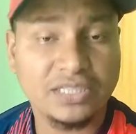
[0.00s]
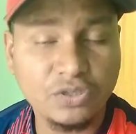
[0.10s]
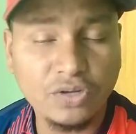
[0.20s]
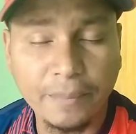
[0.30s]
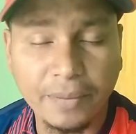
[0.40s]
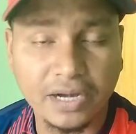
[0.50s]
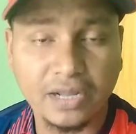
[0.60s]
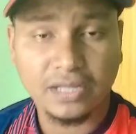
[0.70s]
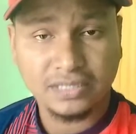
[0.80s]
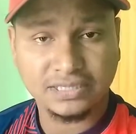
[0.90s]
দুই নম্বর
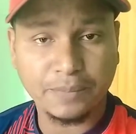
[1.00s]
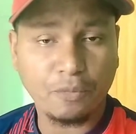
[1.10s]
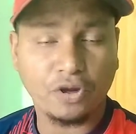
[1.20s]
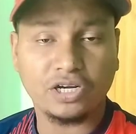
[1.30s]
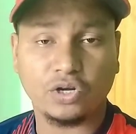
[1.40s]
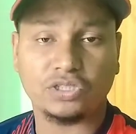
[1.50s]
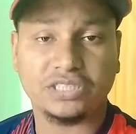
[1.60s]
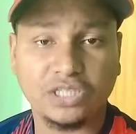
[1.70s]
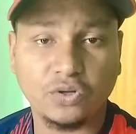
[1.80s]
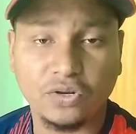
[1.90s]
যে পয়েন্ট হলো
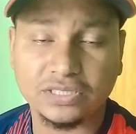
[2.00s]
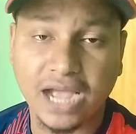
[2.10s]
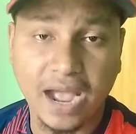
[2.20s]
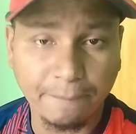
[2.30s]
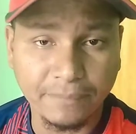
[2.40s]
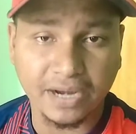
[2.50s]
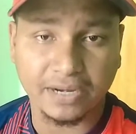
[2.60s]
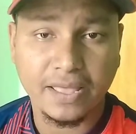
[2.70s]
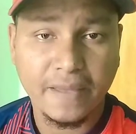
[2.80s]
সেটা হলো যে আপনার